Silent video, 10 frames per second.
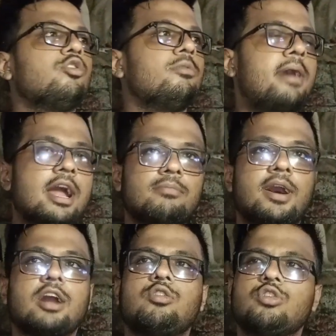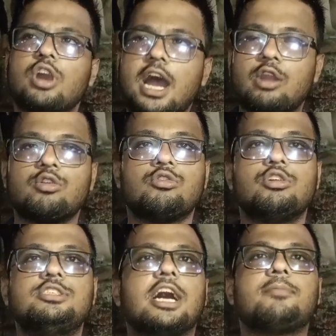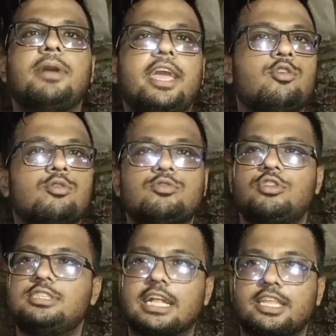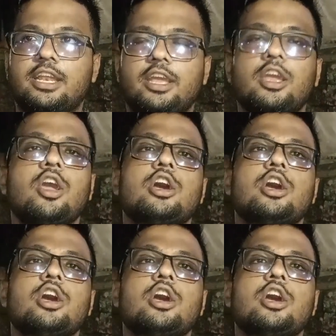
কোনো মারমা কোনো গাঢ় কোনো চাকমা এরকম কোনো জাতি নেই